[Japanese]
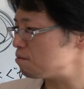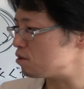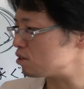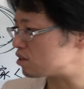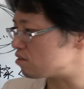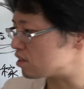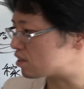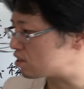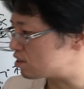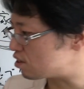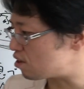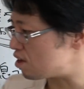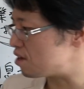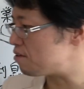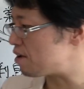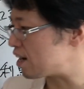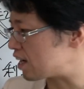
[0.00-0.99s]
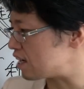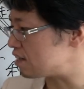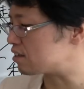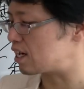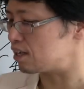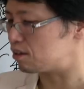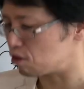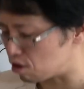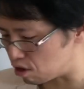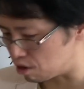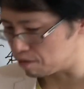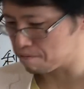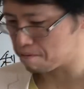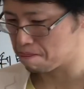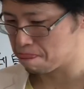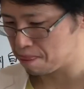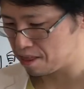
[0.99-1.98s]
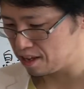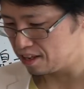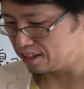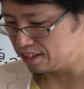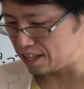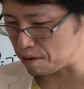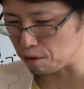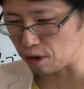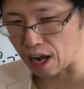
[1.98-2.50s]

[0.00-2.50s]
持ちはすごいわかるけど、でも